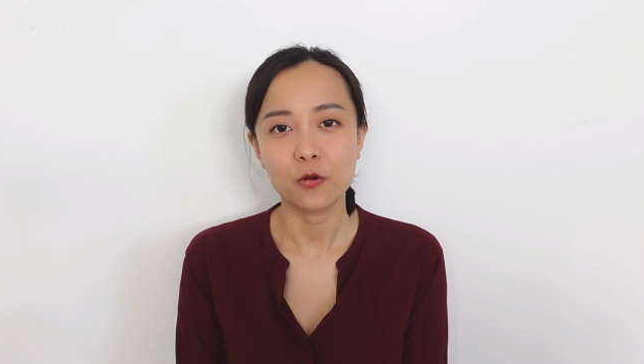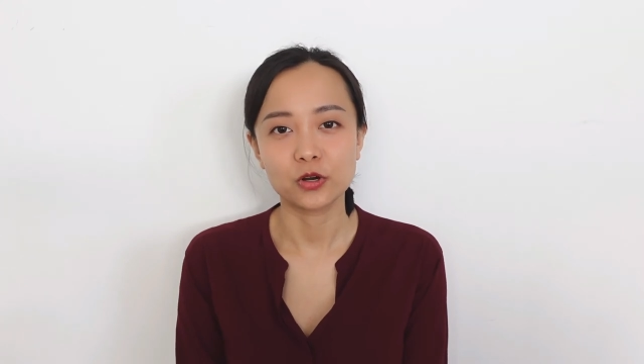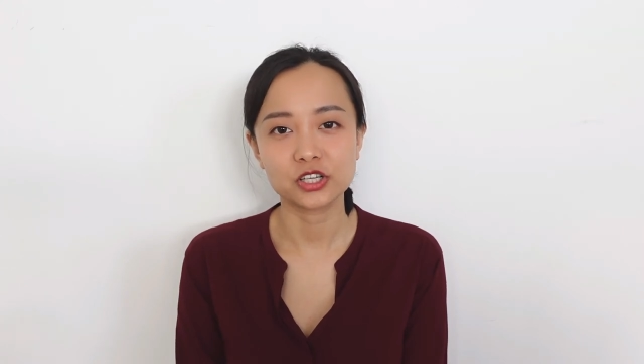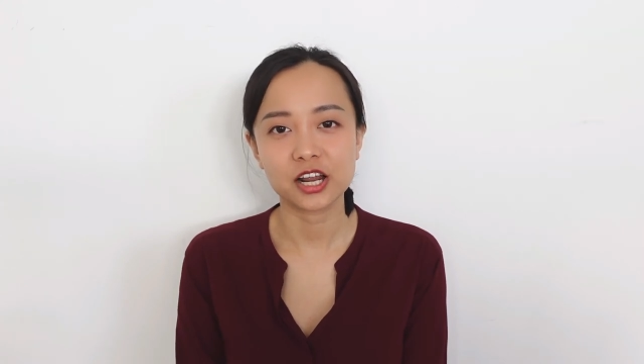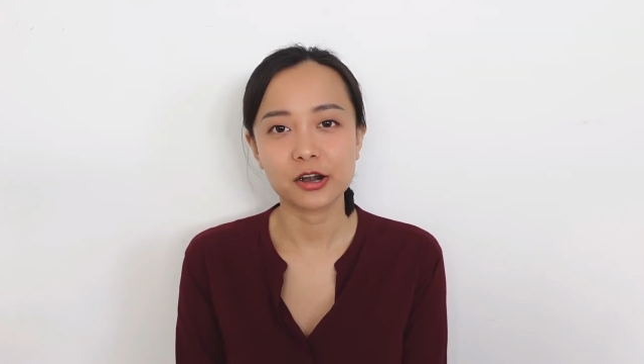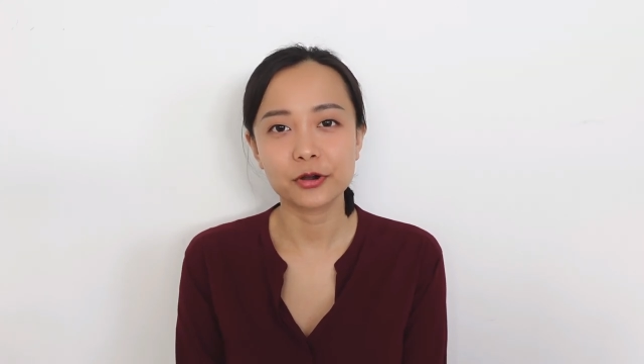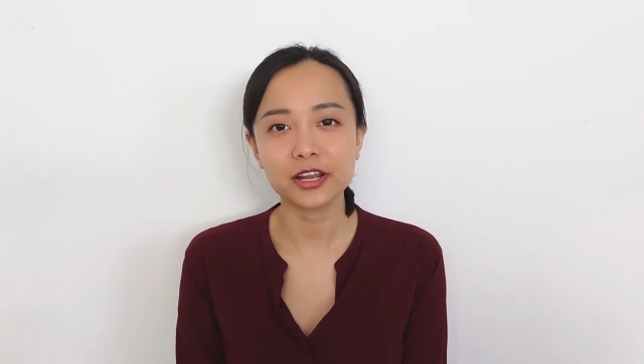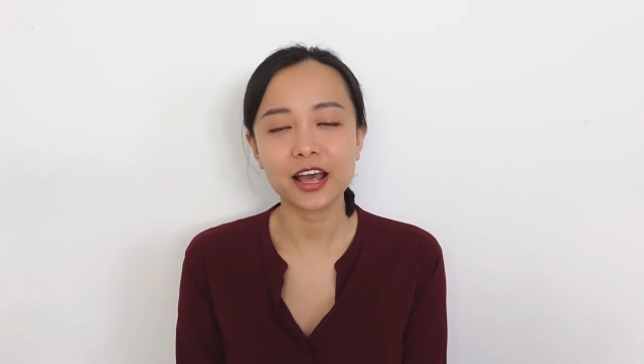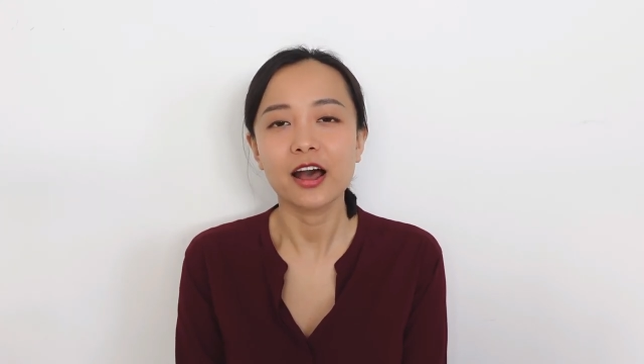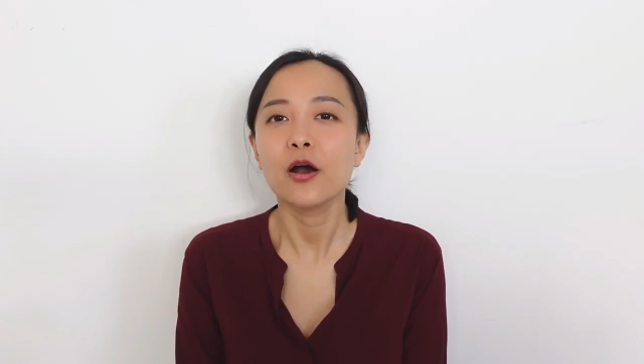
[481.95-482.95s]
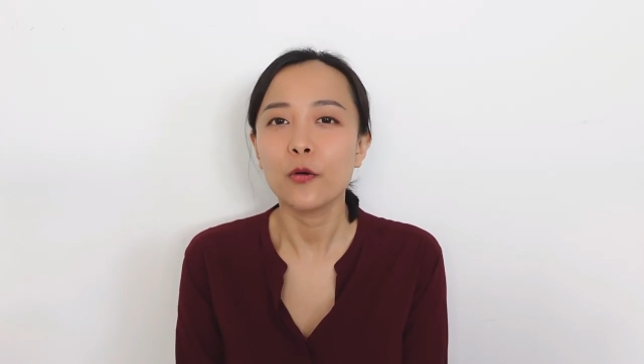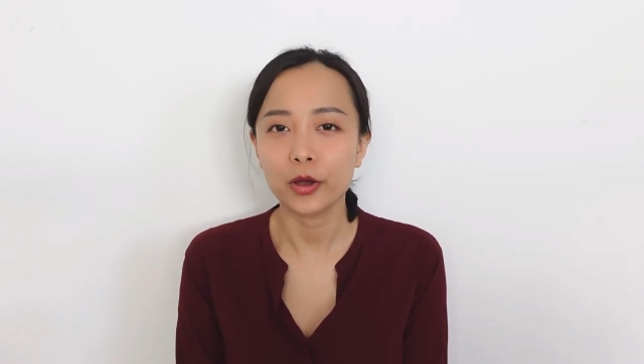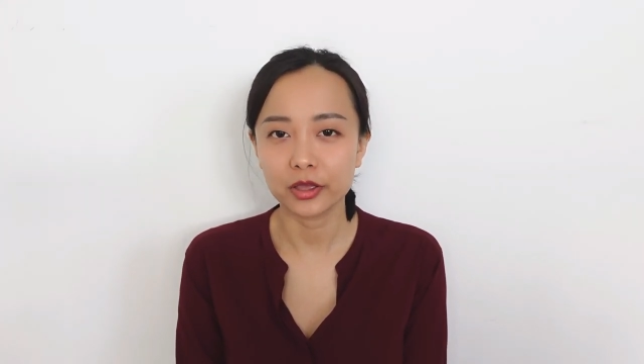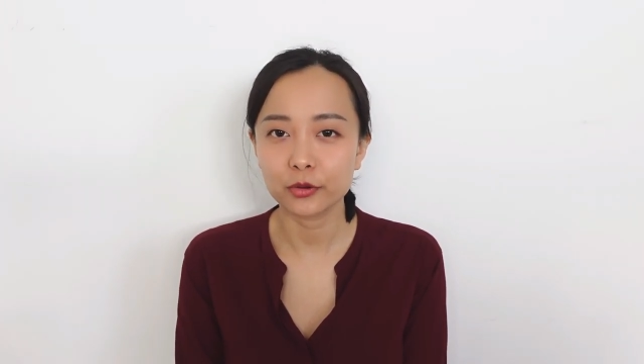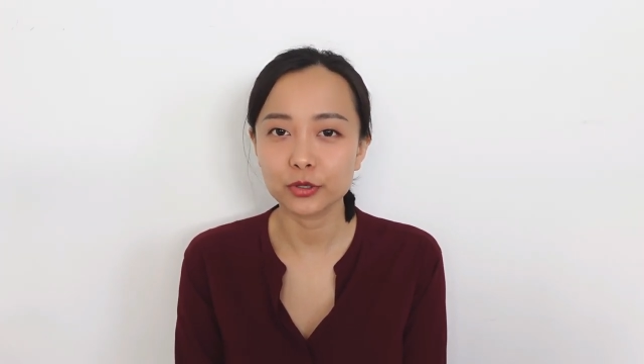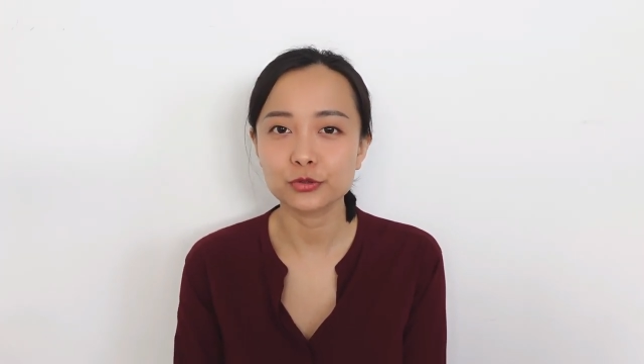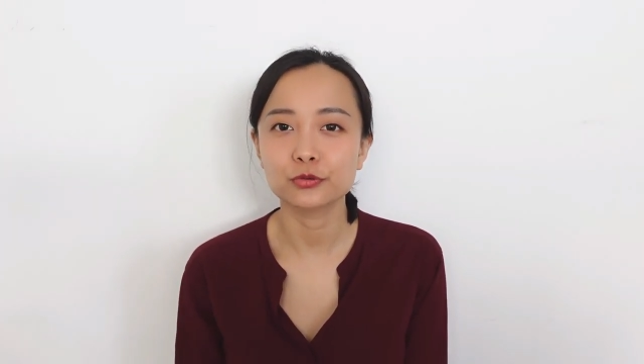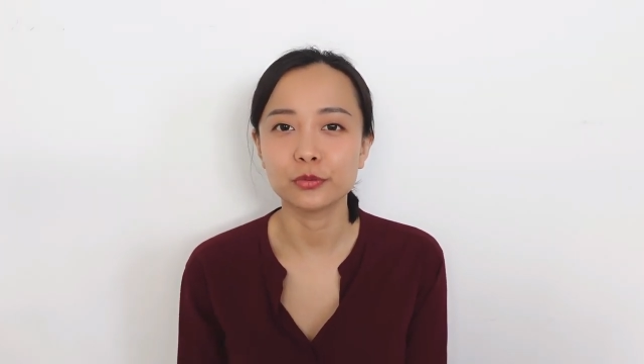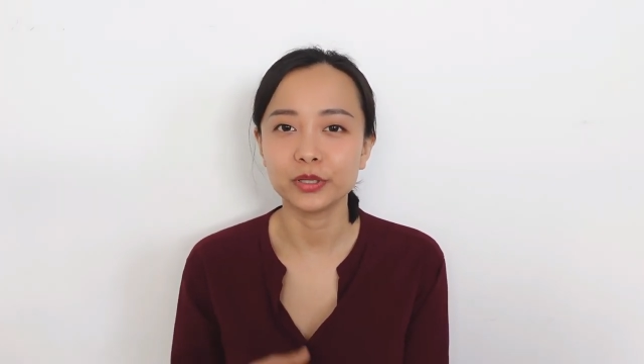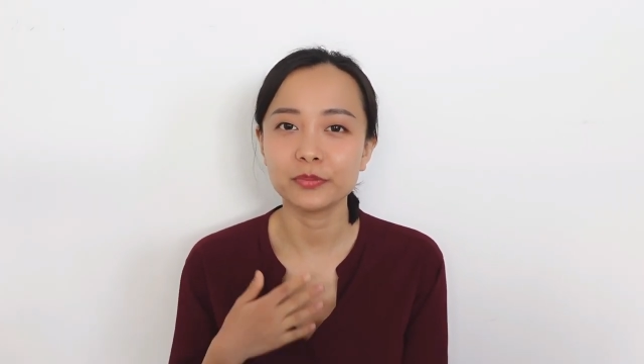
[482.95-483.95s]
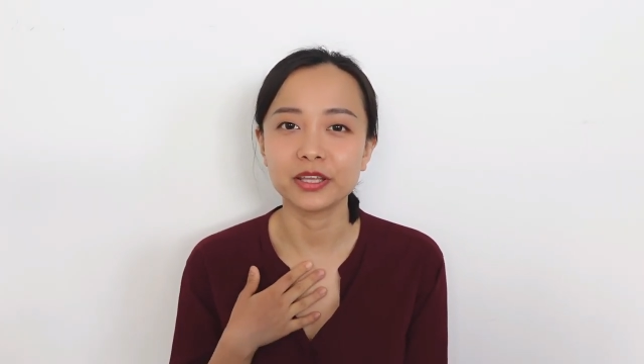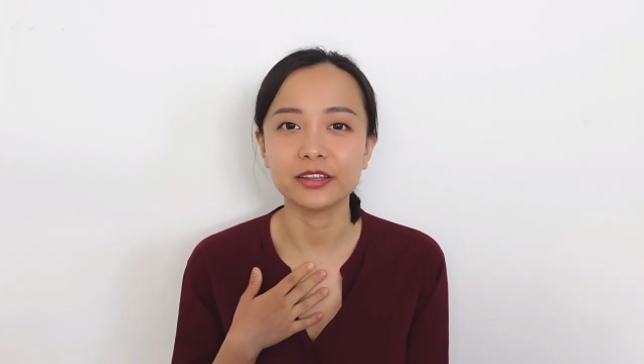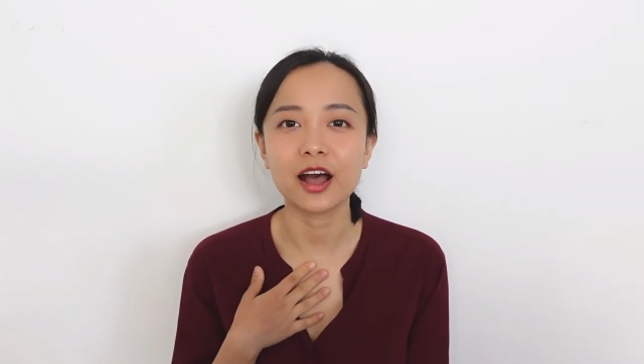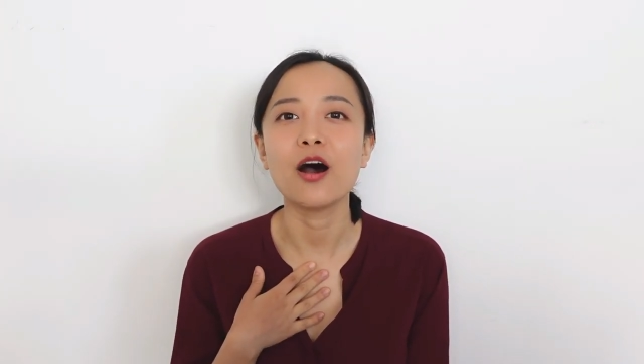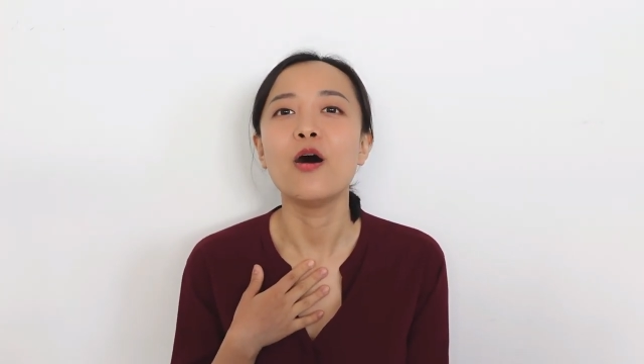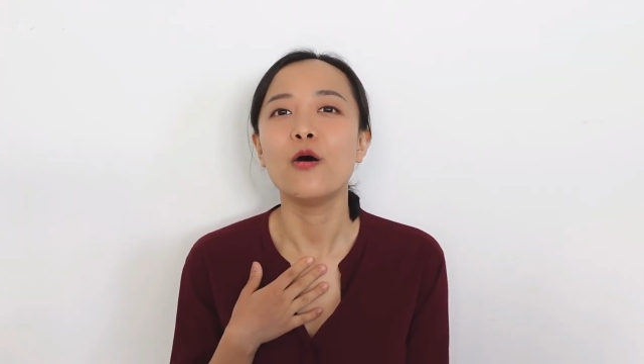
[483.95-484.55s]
我是 Carina，欢迎关注我们的频道，